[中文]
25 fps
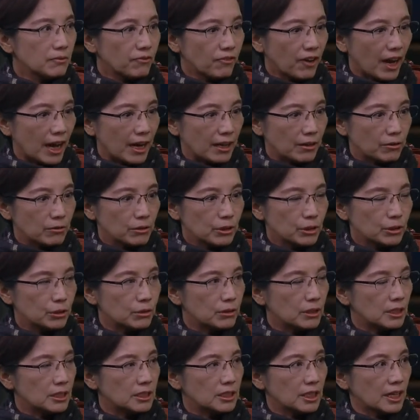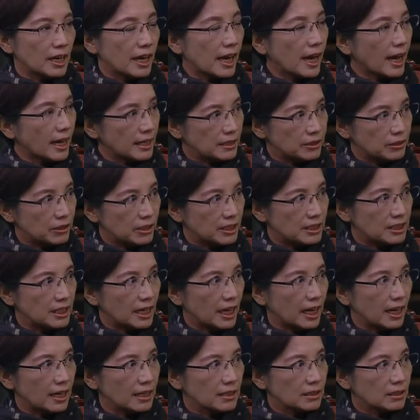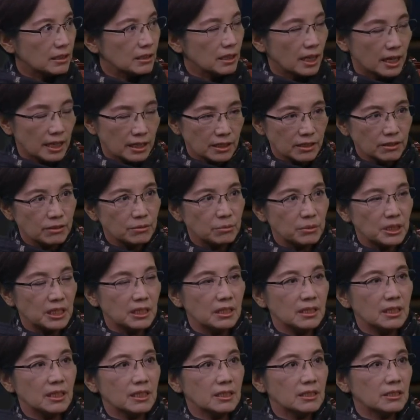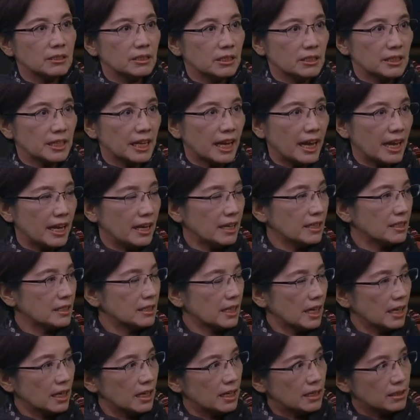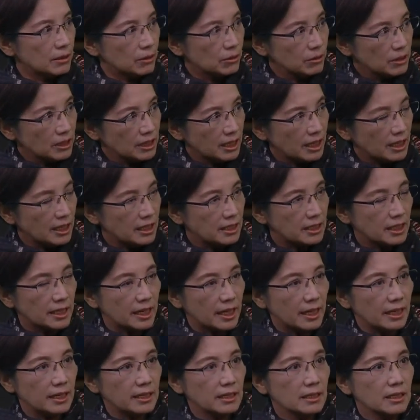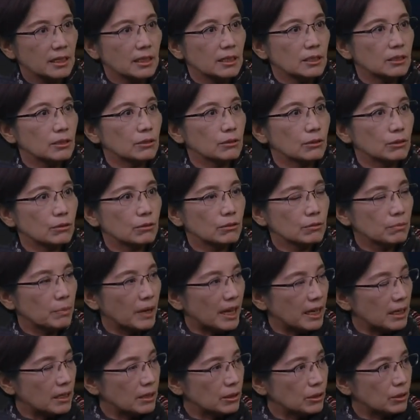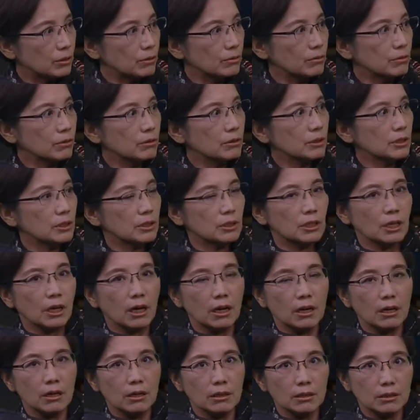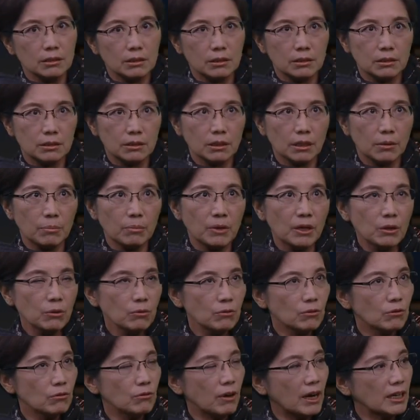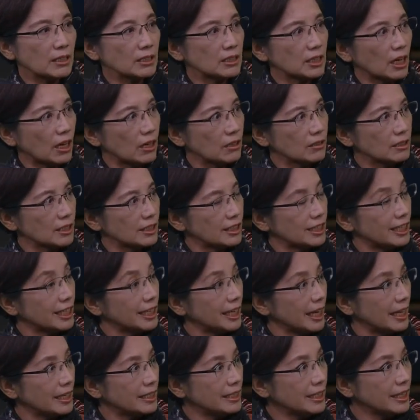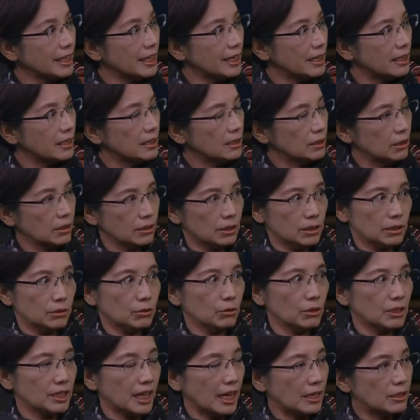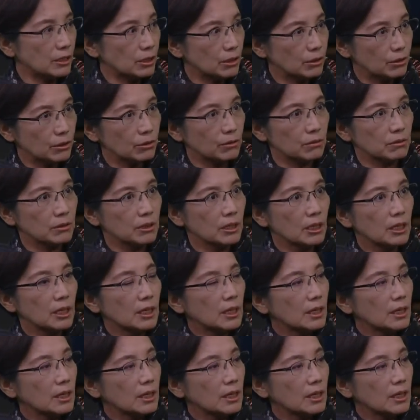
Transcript: 法国学者、汉学家很有名的是奈，在很多年以前就出版了书，叫《叫蒙古王朝的前夜》，就是说南宋，